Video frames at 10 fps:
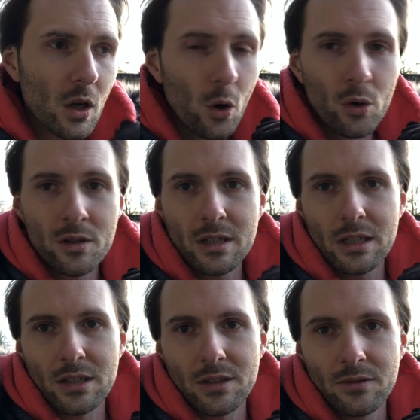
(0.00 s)
und
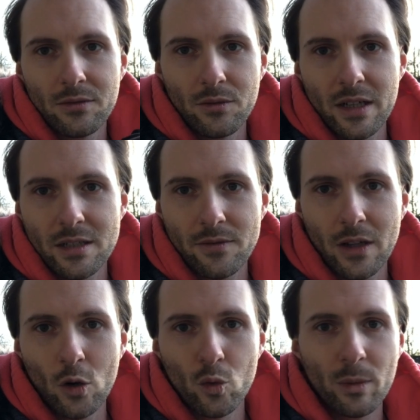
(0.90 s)
ich, du fährst auf
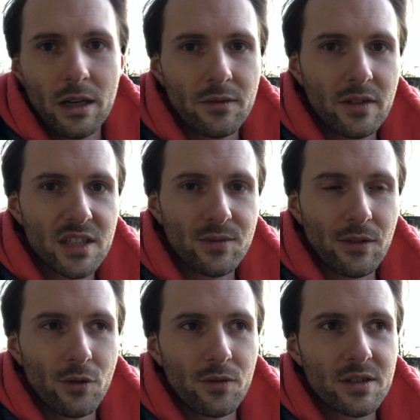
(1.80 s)
der Autobahn, fährst
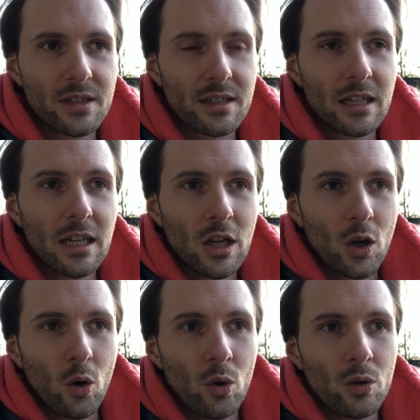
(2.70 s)
250
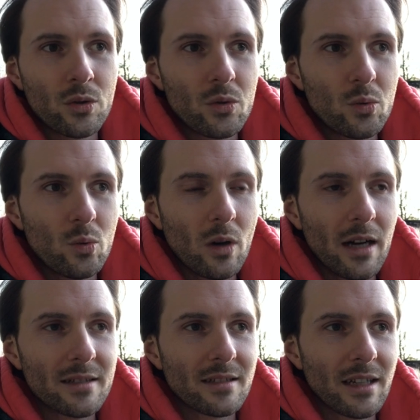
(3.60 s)
und du
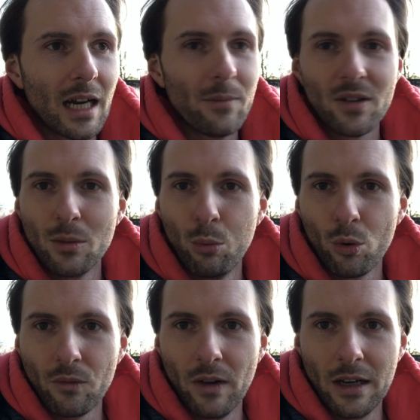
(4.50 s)
hast dann einfach eine
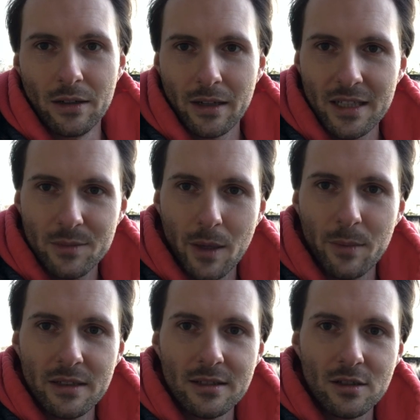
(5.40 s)
Bodenwelle. Du kennst
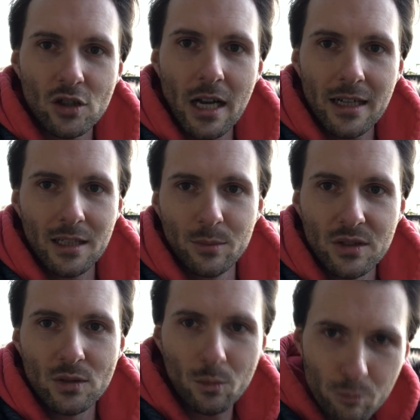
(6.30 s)
manchmal diesen Schlag, der ein
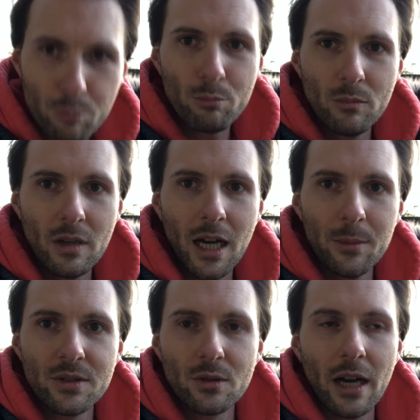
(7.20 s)
bisschen so
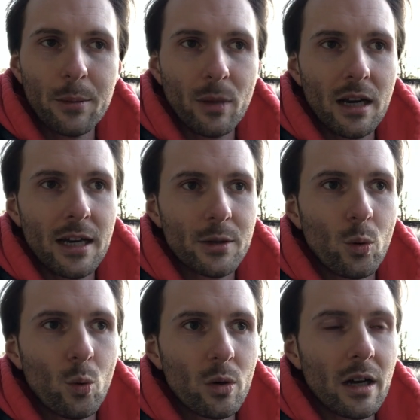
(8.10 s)
einmal so reinballert
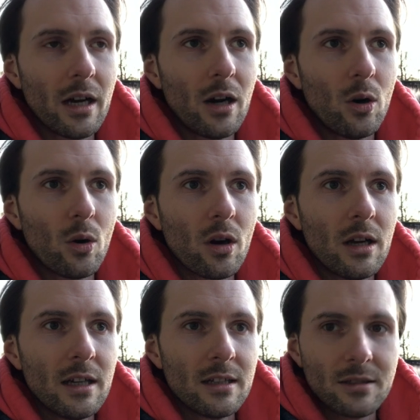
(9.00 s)
oder auch
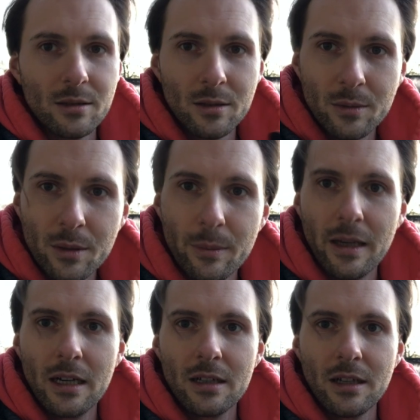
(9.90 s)
eine, eine,
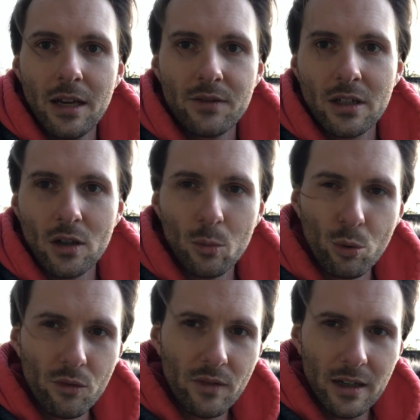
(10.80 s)
mehr, eine heftigere
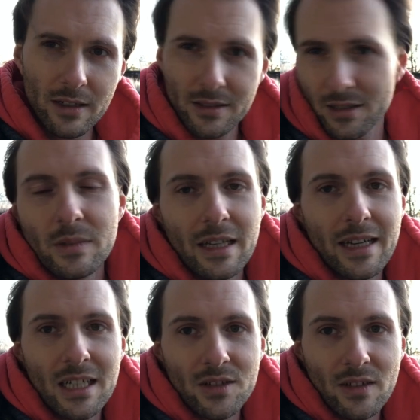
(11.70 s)
Bodenwelle ist. Ihr
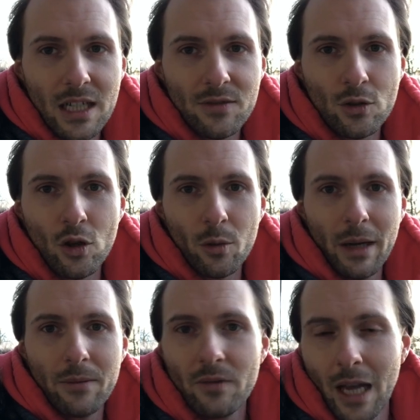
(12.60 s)
kennt das vielleicht von eurem
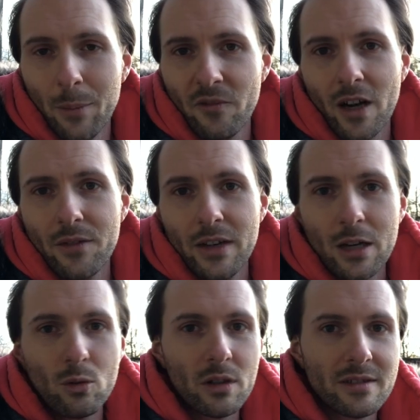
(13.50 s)

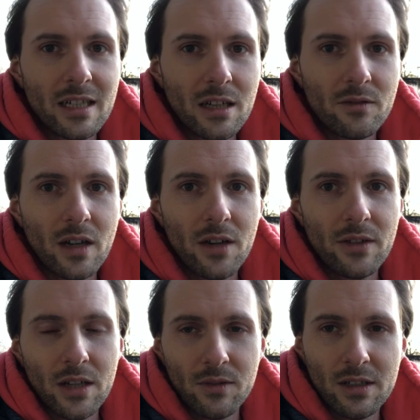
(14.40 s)
M-Fahrwerk oder
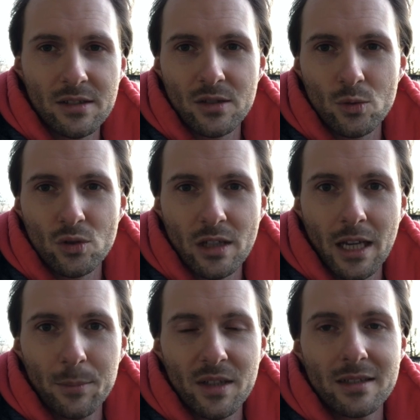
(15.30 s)
Serienfahrwerk, wenn ihr diesen Zustand
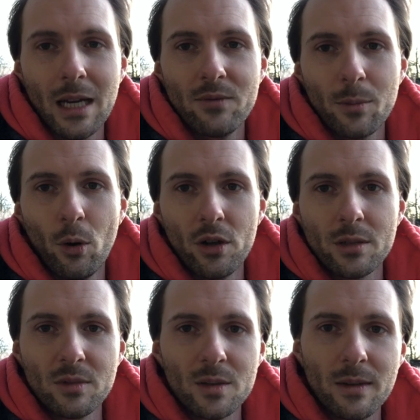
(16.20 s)
habt, dass einfach bei euch
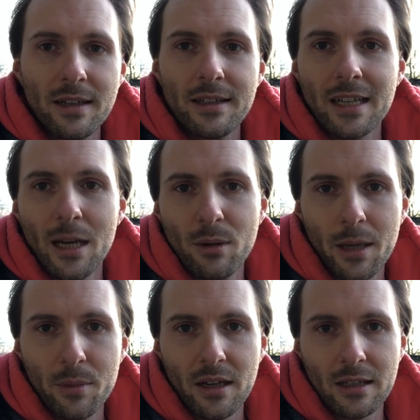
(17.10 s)
im Display dann die gelbe
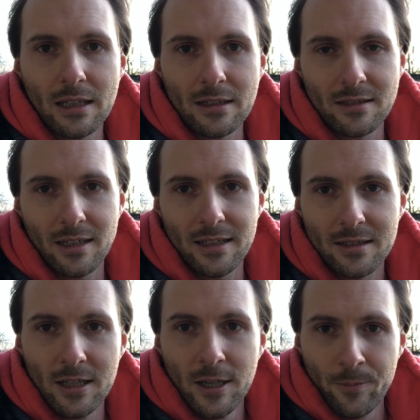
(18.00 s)
Lampe angeht. Das
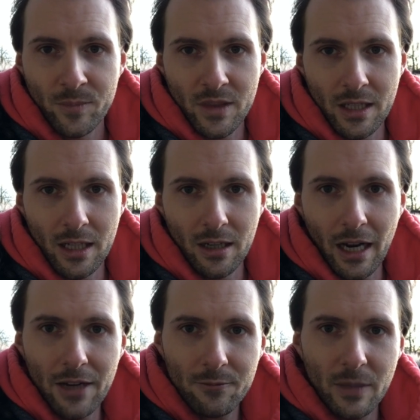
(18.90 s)
heißt, der
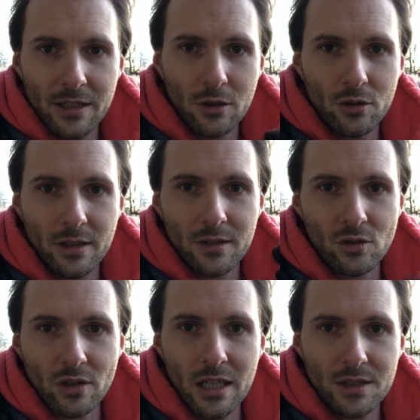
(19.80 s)
Reifen hat den Kontakt zur
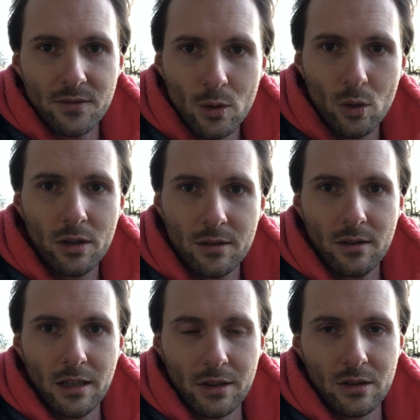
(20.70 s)
Straße verloren,
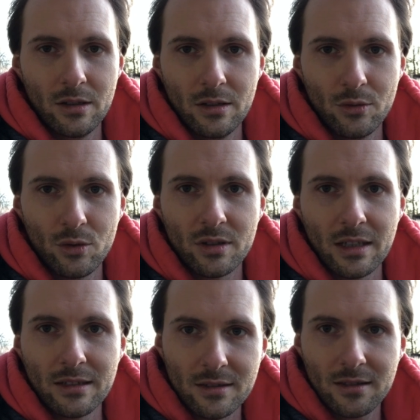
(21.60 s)
hat
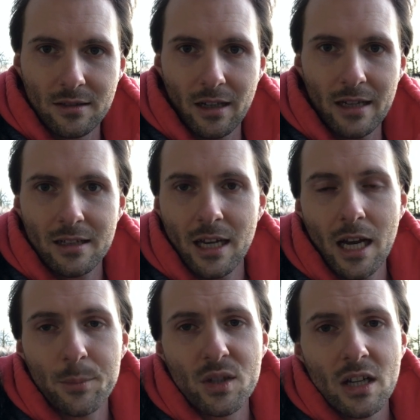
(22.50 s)
durchdrehendes Rad
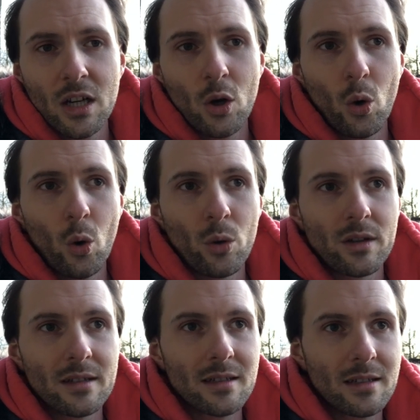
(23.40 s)
gehabt
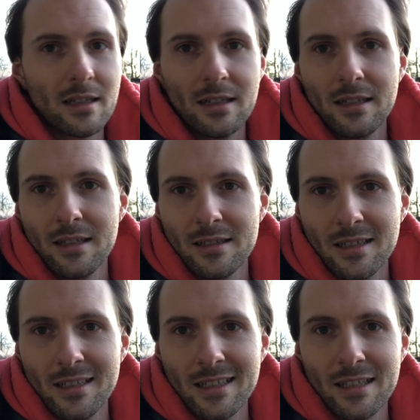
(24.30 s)
und das hat der
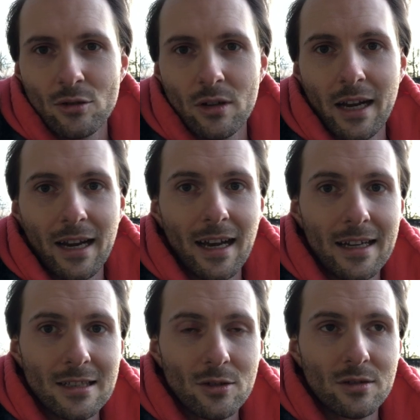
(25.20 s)
DTC-Sensor
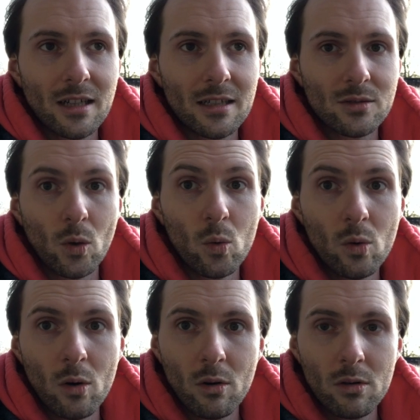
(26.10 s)
erkannt und dachte so, oh,
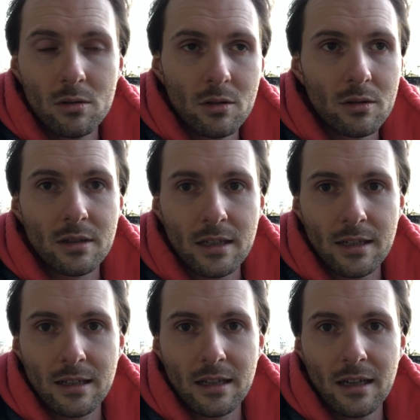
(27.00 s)
oh, oh, und
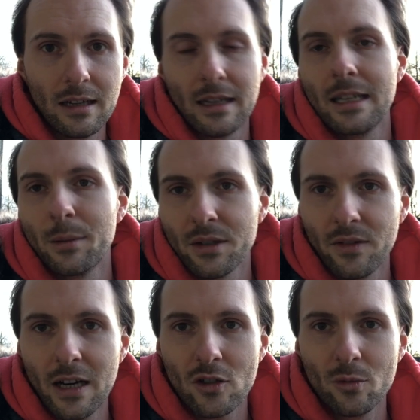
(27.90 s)
dann äh, geht aber die
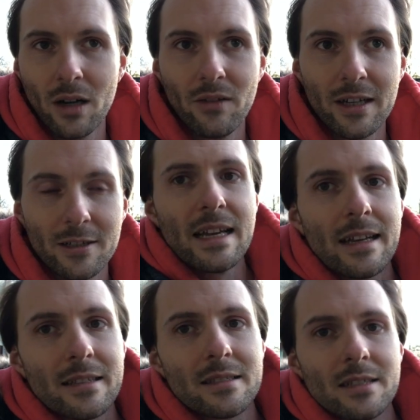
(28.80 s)
Fahrt nochmal weiter.
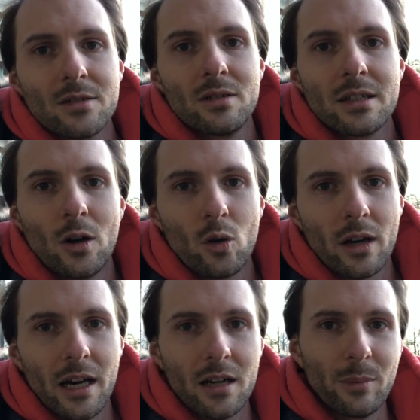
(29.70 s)
Das ist natürlich auch
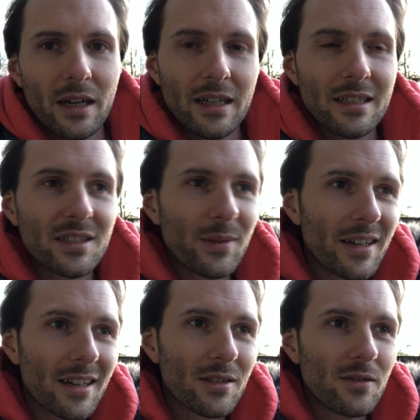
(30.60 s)
gerade bei
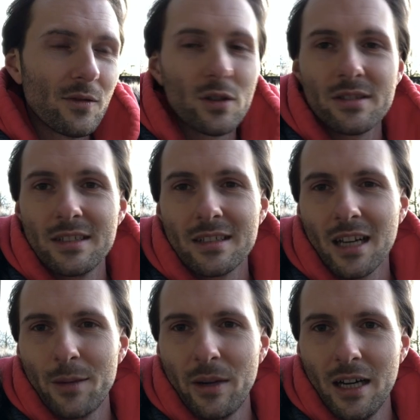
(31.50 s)
240
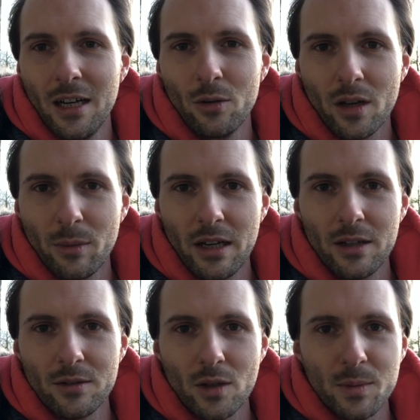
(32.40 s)
km/h oder
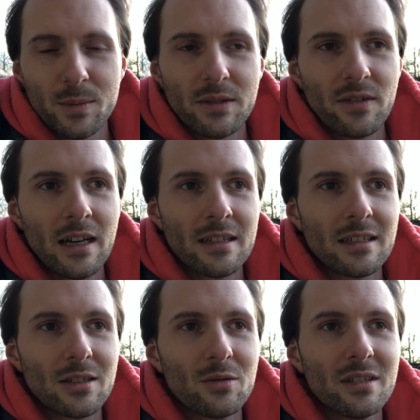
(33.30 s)
bei Topspeed-Fahrten
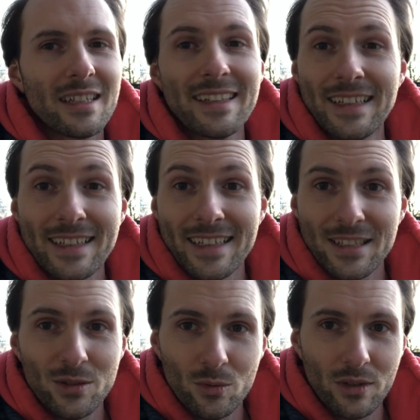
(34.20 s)
natürlich dann nicht
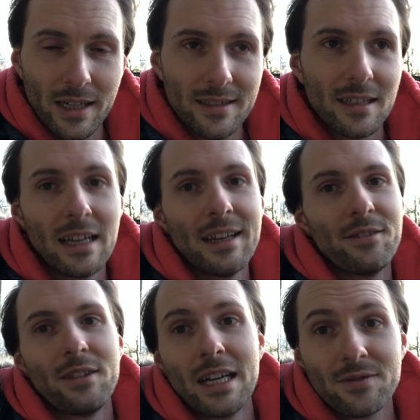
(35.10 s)
ganz so nice.
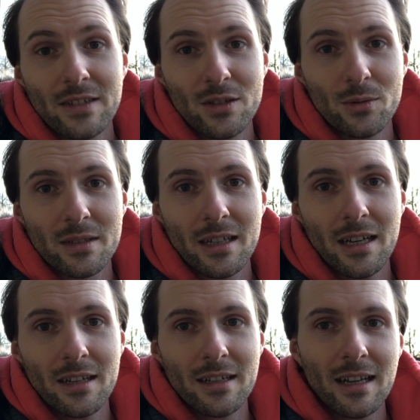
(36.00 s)
Vielleicht, wenn sowas
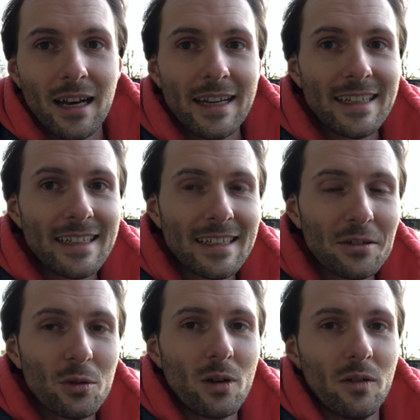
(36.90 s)
gerade in einer leichten
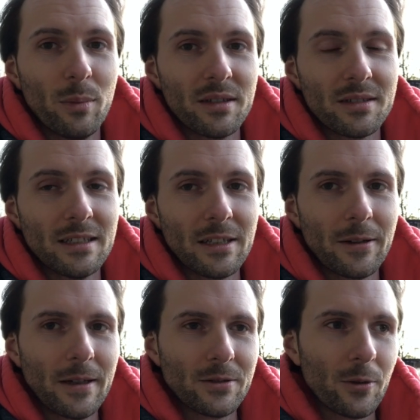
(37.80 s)
Kurve passiert.
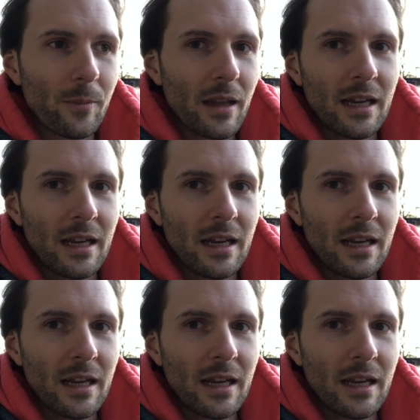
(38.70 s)
Also